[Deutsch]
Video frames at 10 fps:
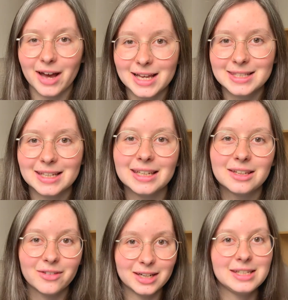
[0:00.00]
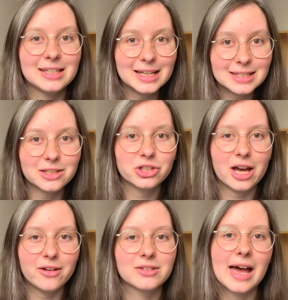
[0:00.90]
weiß ich, wenn ich das
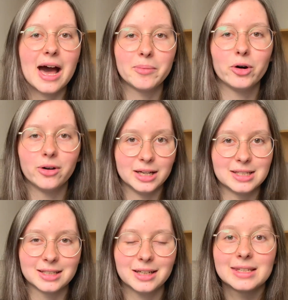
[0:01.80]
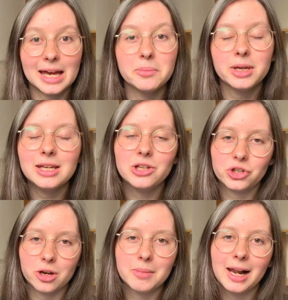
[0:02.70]
geschafft habe heute, dann bin ich
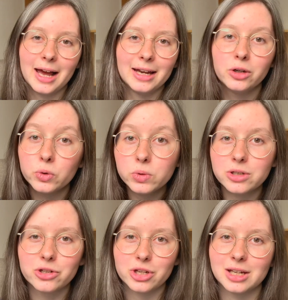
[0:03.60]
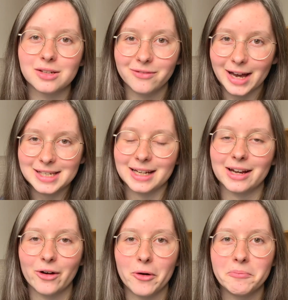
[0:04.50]
schon mal einen guten Schritt
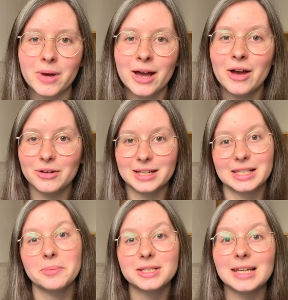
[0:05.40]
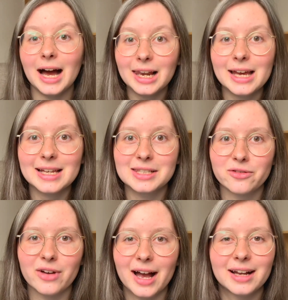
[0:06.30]
weitergekommen. Und deshalb ist die allererste
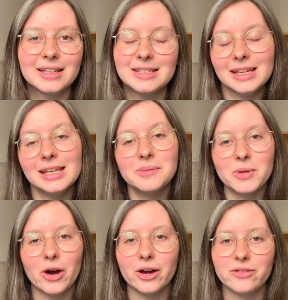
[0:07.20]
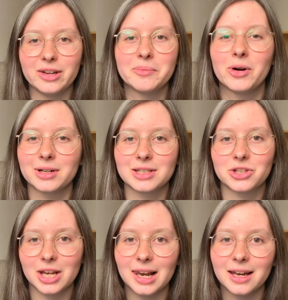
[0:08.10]
Frage, die ich mir häufig morgens
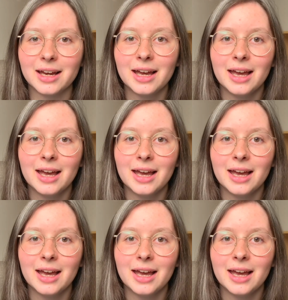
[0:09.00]
stelle,